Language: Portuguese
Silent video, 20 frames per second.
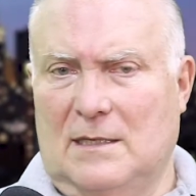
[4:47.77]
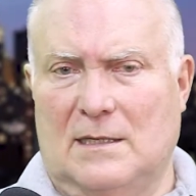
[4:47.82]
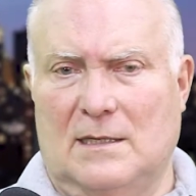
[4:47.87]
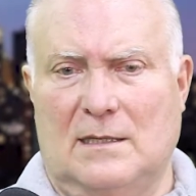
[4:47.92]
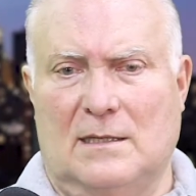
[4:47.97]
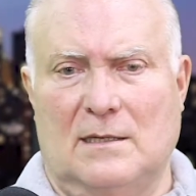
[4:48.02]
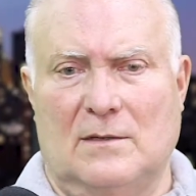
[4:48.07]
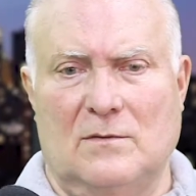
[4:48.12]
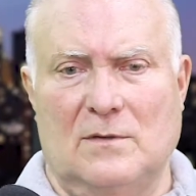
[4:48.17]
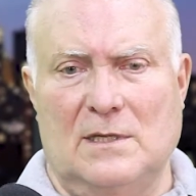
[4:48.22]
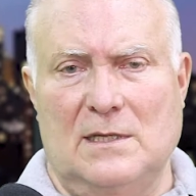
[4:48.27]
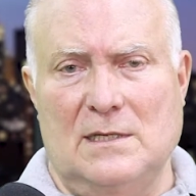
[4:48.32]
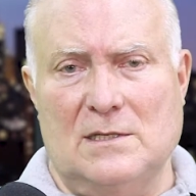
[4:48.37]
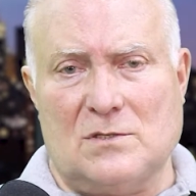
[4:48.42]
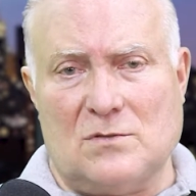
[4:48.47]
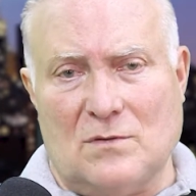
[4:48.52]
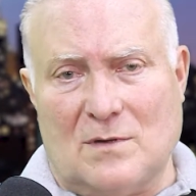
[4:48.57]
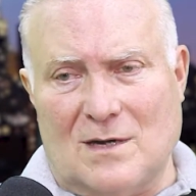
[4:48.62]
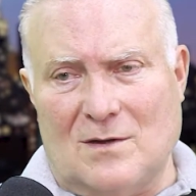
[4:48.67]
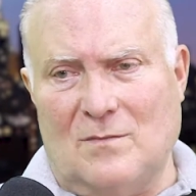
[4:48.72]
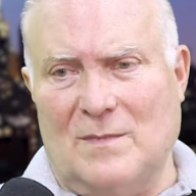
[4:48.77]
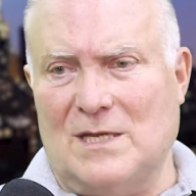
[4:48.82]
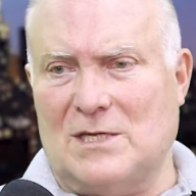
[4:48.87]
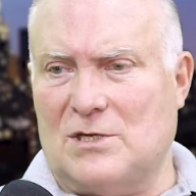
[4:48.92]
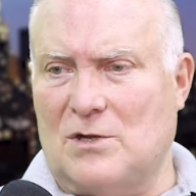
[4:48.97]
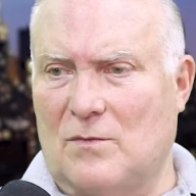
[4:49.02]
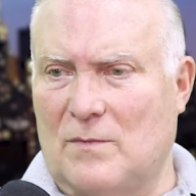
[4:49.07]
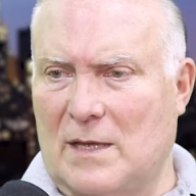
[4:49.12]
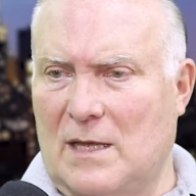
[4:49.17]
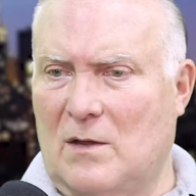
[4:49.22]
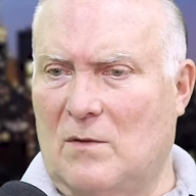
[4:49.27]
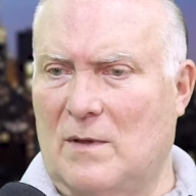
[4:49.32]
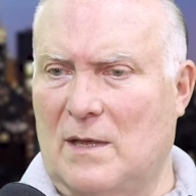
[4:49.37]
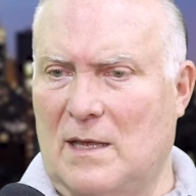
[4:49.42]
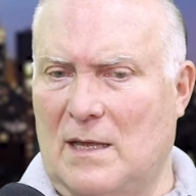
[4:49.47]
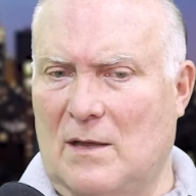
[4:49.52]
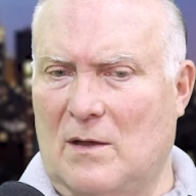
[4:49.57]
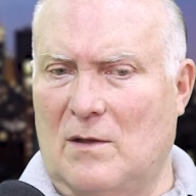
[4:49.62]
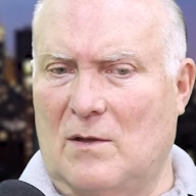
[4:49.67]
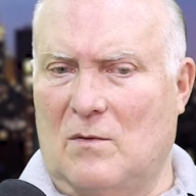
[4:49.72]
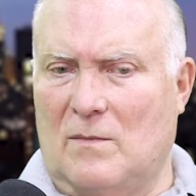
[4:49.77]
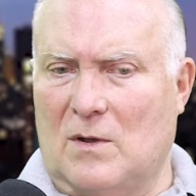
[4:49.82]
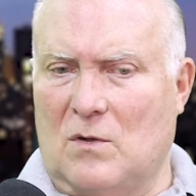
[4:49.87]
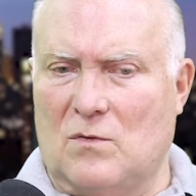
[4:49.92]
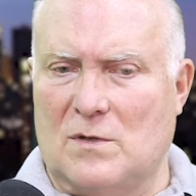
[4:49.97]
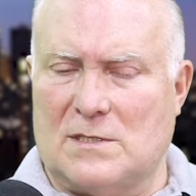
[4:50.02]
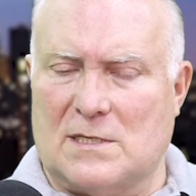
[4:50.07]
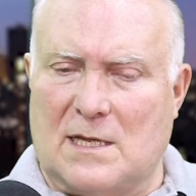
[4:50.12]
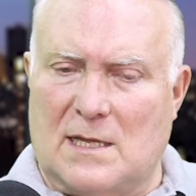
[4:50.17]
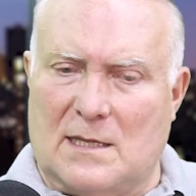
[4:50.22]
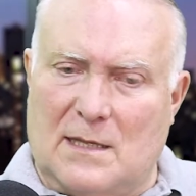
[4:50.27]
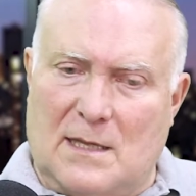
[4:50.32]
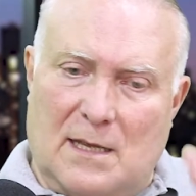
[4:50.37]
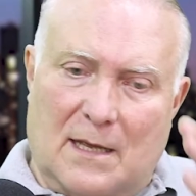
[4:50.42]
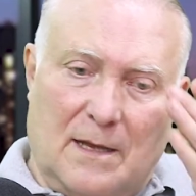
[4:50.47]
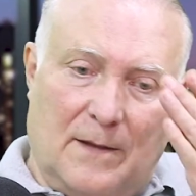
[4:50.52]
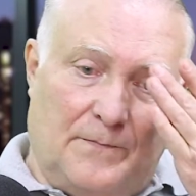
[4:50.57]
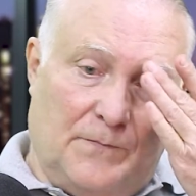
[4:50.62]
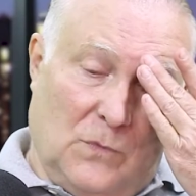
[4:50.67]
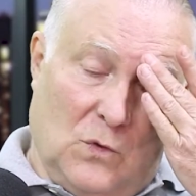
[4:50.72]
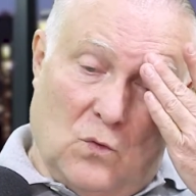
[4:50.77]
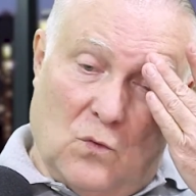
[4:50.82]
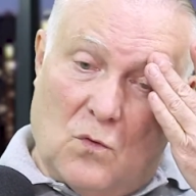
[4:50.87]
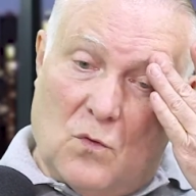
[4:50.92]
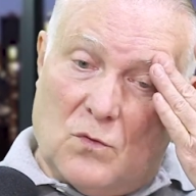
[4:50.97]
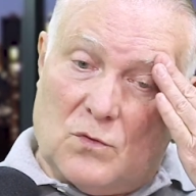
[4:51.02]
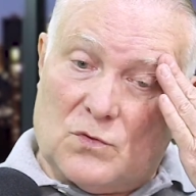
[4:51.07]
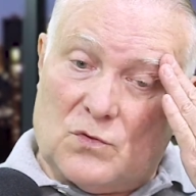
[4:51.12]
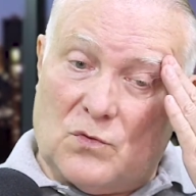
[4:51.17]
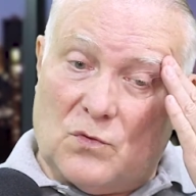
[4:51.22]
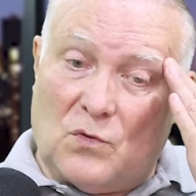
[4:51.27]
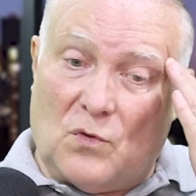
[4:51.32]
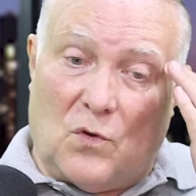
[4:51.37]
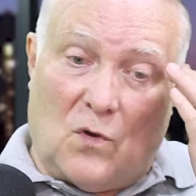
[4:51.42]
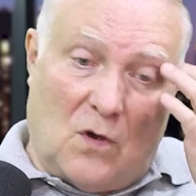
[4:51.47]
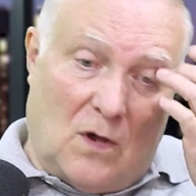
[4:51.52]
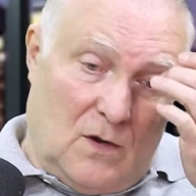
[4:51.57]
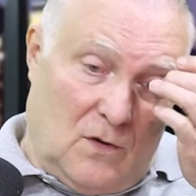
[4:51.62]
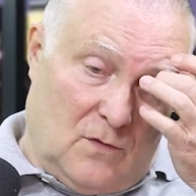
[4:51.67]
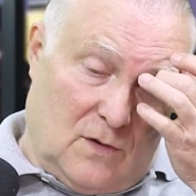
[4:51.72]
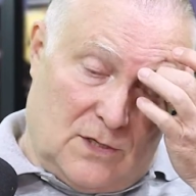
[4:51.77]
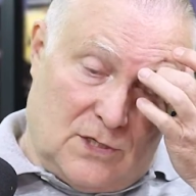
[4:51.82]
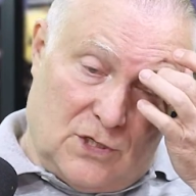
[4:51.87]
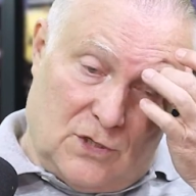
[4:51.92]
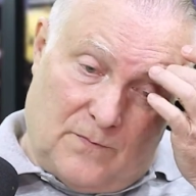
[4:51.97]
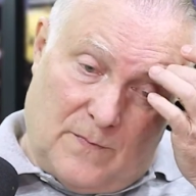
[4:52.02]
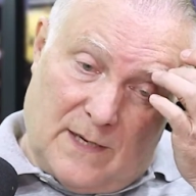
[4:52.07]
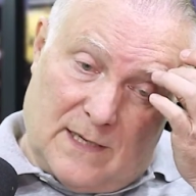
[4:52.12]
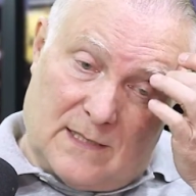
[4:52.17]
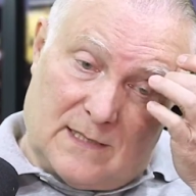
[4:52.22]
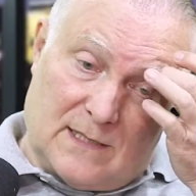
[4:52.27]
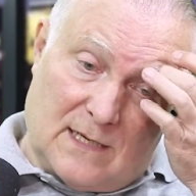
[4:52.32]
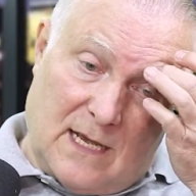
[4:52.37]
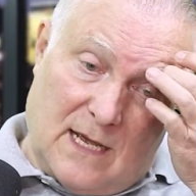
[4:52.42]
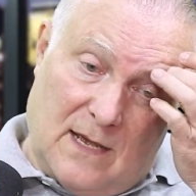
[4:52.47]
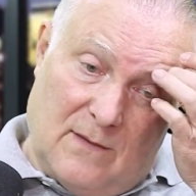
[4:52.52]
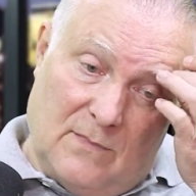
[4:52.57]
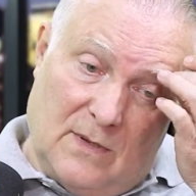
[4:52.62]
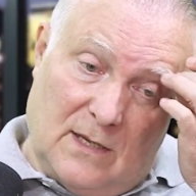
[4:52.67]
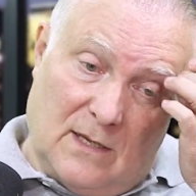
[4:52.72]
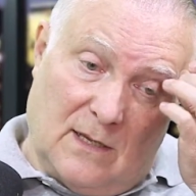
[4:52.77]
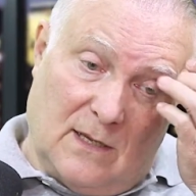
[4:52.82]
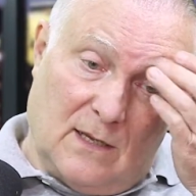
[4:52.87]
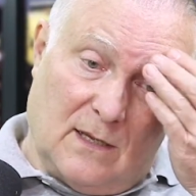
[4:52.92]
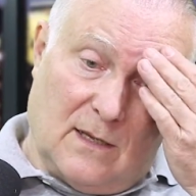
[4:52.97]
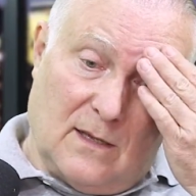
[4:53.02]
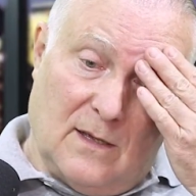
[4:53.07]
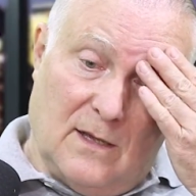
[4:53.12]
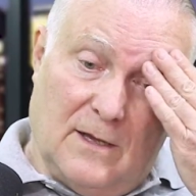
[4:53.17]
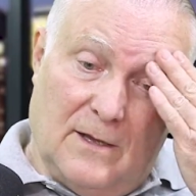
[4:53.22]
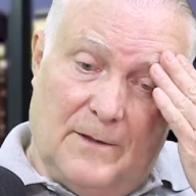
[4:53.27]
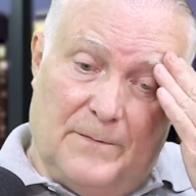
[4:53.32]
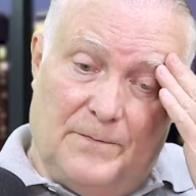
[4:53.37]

Então, isso realmente é, é, é, é uma coisa que até no consultório a gente percebe e,